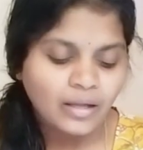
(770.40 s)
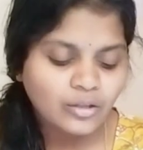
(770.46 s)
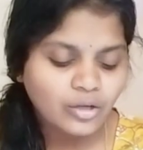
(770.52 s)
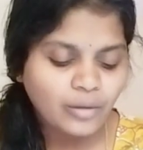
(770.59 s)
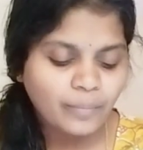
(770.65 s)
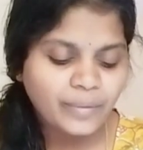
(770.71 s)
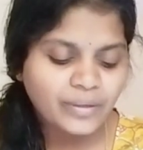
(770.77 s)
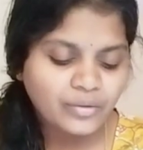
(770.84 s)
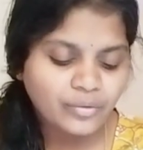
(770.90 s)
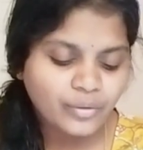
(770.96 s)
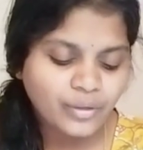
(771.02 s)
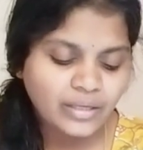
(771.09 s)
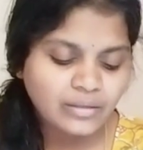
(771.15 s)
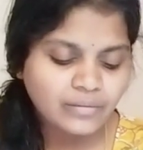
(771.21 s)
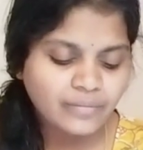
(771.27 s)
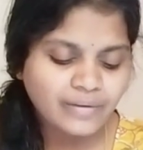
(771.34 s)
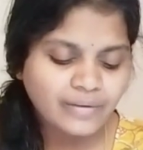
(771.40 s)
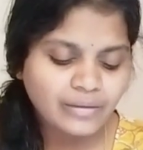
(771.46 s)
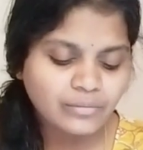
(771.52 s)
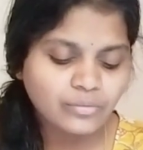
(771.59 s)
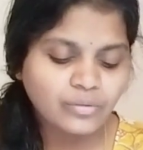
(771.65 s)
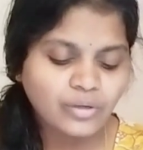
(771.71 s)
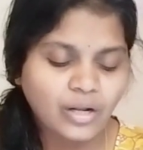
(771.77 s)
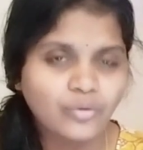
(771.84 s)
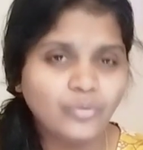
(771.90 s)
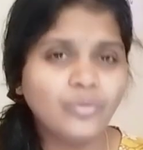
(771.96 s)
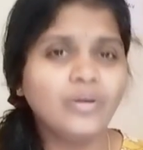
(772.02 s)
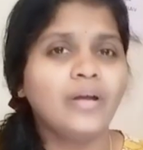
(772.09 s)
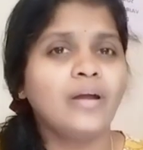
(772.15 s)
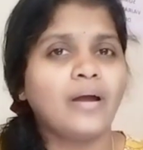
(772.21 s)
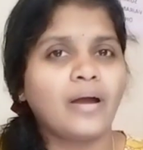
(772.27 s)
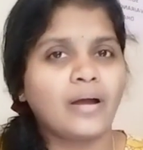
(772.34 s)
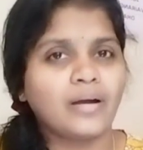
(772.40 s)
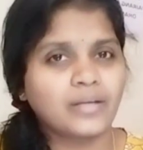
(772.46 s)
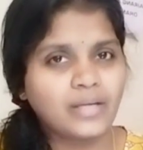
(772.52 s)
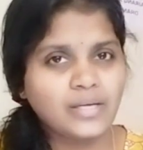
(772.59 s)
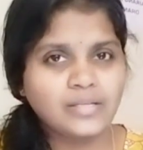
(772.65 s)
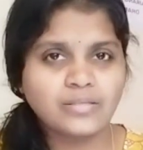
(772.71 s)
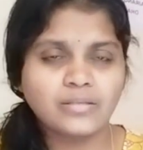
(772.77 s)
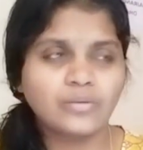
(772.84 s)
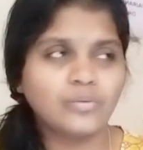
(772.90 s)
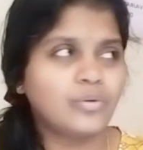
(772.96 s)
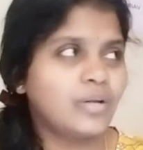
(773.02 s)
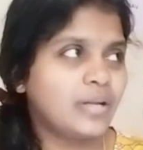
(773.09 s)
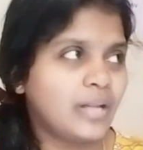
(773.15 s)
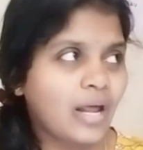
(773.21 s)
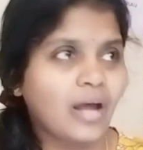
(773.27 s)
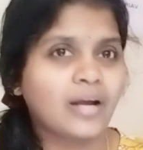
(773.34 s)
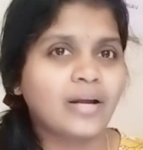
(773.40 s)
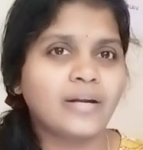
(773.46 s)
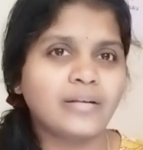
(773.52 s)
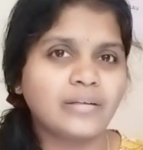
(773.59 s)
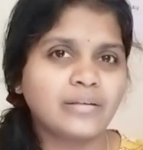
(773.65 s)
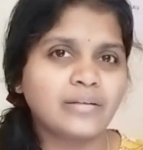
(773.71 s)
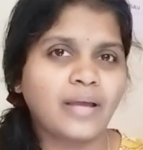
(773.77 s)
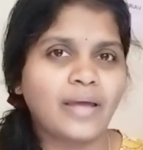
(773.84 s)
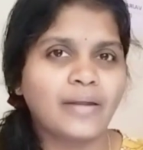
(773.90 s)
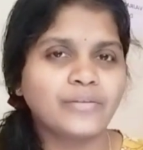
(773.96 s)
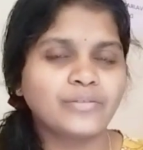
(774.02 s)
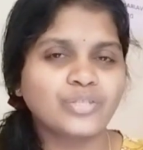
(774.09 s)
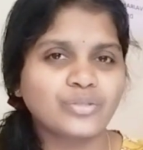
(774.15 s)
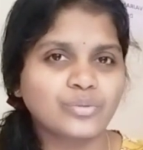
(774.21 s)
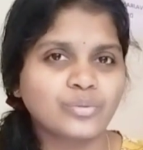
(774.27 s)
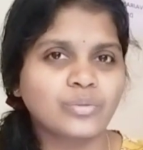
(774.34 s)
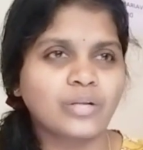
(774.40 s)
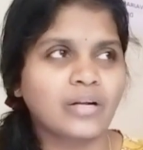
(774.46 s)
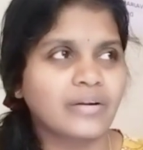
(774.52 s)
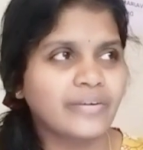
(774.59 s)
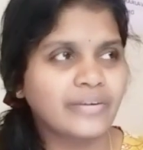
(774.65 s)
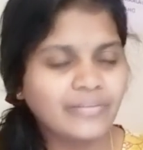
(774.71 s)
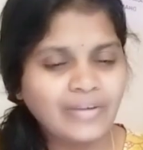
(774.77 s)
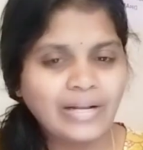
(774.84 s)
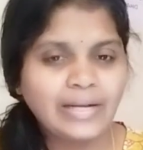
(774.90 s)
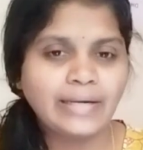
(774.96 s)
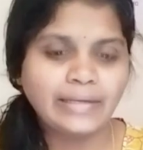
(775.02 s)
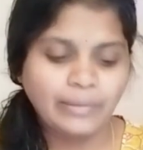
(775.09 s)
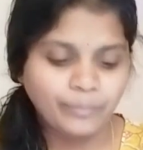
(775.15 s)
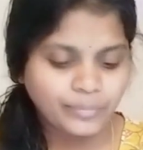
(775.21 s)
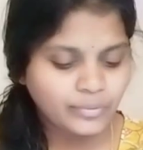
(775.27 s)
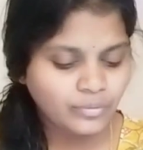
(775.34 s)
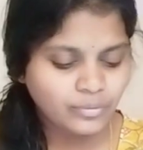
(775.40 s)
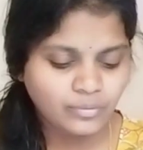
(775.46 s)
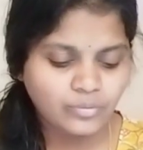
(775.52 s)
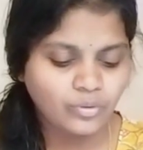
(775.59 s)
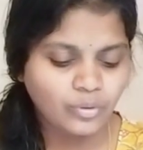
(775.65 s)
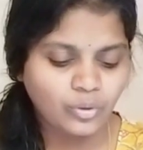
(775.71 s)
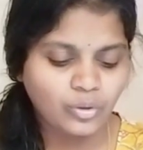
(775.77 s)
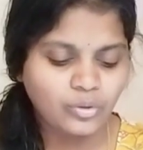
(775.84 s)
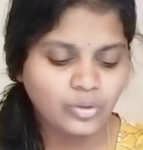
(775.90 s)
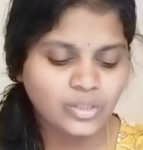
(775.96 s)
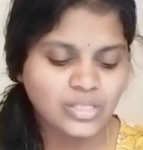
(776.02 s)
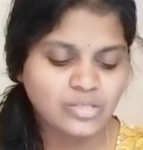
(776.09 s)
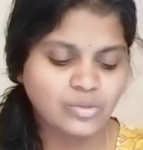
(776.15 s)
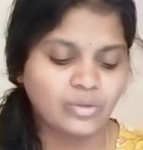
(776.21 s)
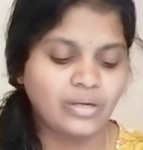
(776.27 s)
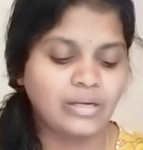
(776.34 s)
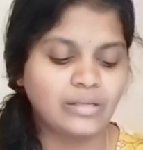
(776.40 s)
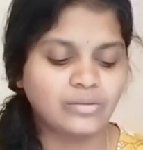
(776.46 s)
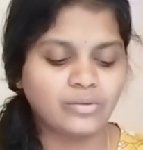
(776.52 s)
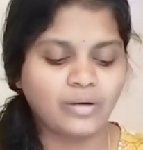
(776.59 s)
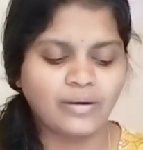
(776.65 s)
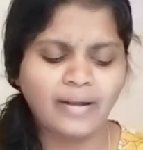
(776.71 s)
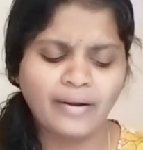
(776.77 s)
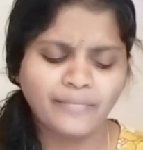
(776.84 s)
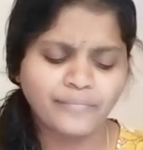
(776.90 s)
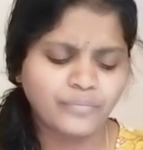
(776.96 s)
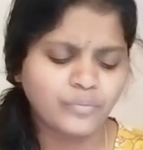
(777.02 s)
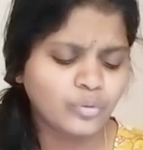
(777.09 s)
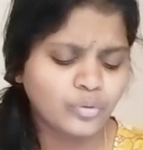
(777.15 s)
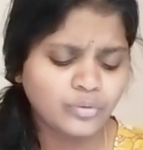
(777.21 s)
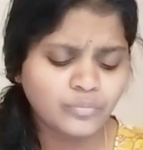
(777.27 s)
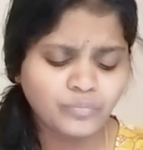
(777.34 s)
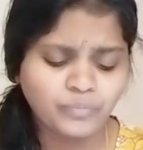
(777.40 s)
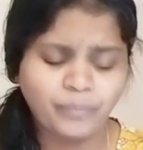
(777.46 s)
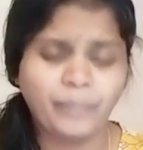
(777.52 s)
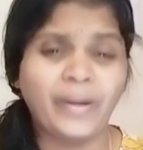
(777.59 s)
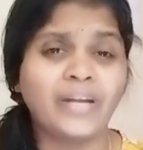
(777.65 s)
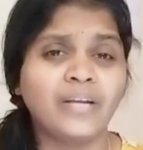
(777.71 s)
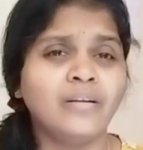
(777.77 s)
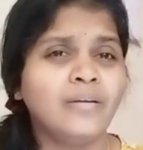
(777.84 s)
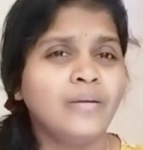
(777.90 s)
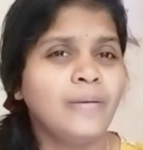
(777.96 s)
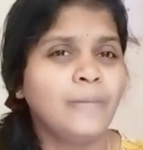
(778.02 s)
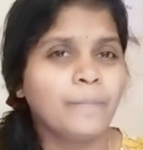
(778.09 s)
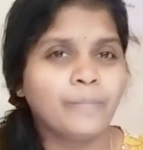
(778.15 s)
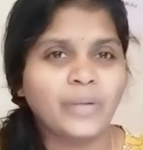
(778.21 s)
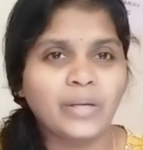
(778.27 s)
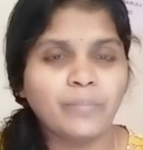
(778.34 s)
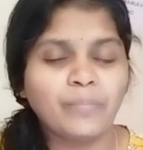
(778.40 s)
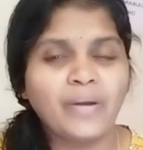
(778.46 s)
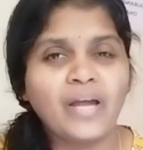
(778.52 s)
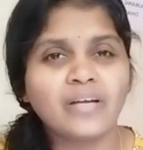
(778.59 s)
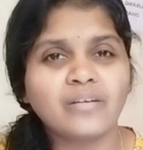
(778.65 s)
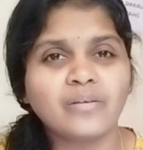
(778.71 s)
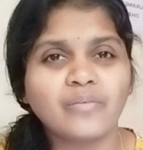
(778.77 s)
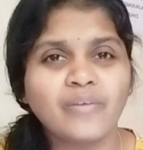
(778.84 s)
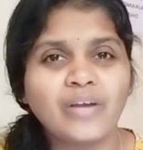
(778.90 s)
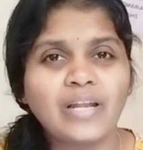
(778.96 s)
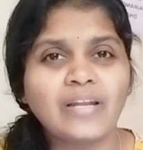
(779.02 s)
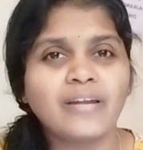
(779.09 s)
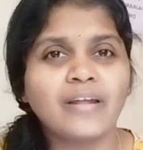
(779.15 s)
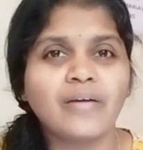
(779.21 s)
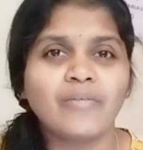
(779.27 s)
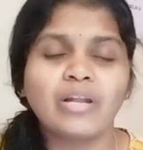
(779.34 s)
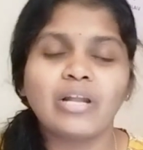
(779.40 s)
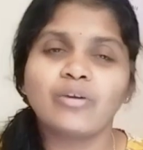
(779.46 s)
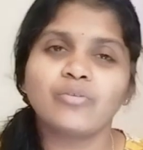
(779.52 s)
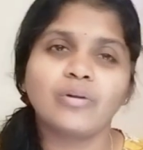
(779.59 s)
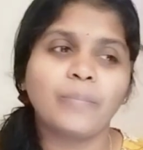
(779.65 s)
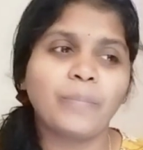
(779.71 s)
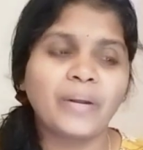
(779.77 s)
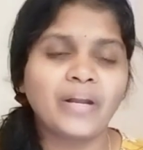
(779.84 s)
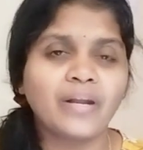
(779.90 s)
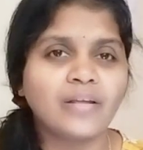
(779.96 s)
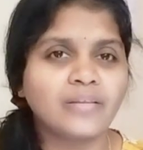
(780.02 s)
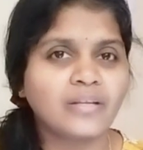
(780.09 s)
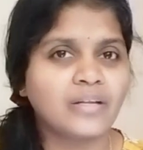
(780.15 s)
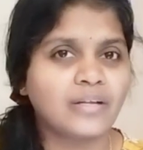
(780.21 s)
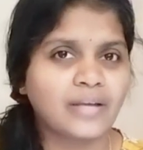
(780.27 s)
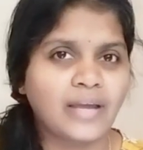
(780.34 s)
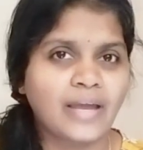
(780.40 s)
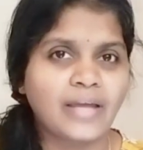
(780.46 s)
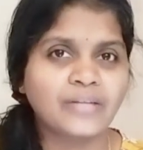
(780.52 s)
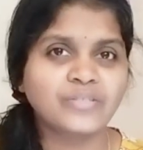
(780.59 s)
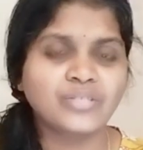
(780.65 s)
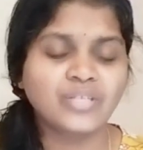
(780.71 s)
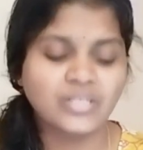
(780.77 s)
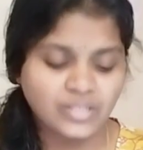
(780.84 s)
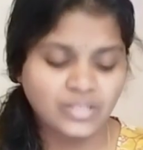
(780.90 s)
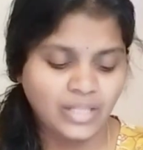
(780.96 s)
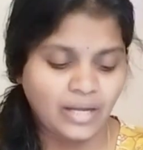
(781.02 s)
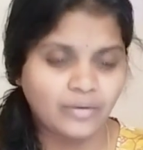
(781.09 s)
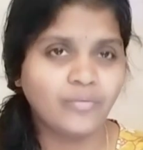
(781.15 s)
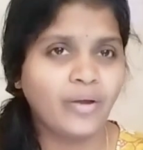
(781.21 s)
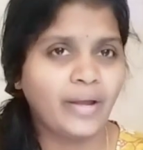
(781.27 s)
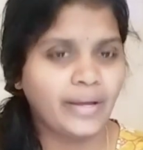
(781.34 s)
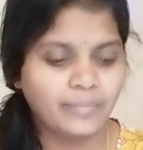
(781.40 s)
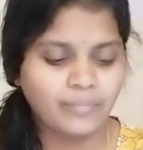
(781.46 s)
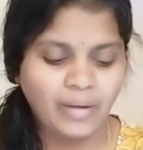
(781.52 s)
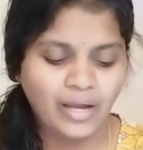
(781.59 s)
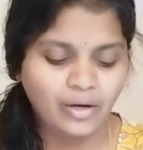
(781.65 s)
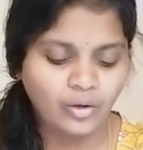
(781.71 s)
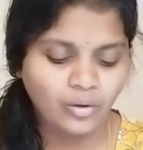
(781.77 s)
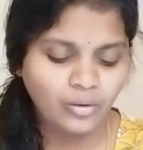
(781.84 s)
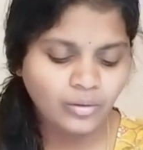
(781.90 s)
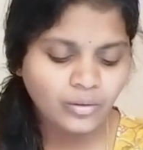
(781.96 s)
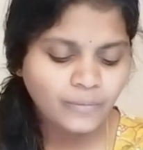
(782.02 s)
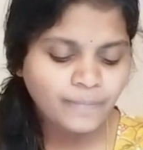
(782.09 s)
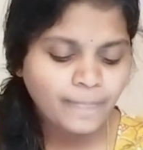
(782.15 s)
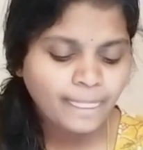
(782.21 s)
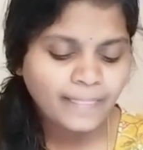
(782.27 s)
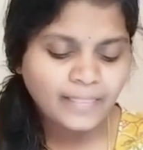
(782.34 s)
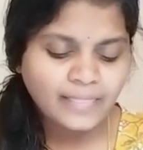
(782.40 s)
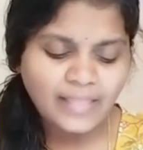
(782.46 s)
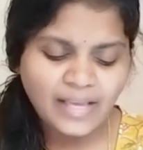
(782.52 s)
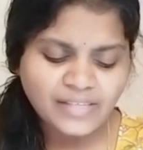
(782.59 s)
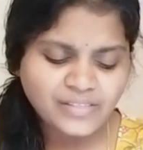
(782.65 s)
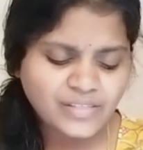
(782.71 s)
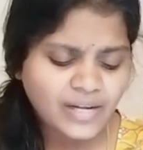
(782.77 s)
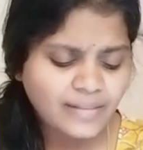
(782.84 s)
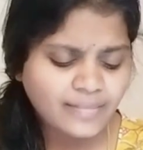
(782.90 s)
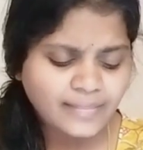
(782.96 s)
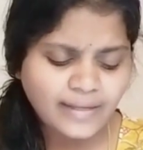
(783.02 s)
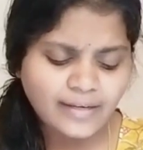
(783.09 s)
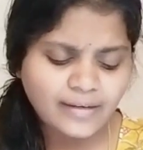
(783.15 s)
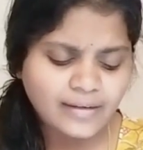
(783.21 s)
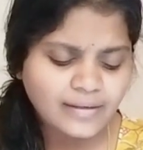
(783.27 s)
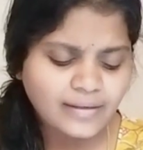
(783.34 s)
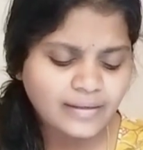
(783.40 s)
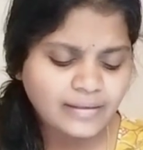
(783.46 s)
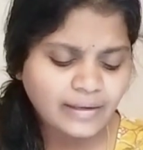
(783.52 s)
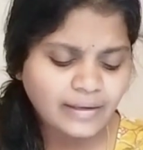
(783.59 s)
అందులో పెట్టుకోవడానికి వెళ్తున్నాను ఆ కీస్ కూడా నేను అక్కడనే క్యారీ చేసుకుంటాను కాబట్టి వెళ్ళేటప్పుడు గోల్డ్ తీసుకొని వెళ్తున్నాను అండ్ ఫోన్ పెన్ మన బ్యాంకుకి వెళ్ళినా వెళ్ళకుండా పెన్ అయితే నేను క్యారీ చేస్తాను హ్యాండ్ బ్యాగ్లో నెక్స్ట్ అంతేనండి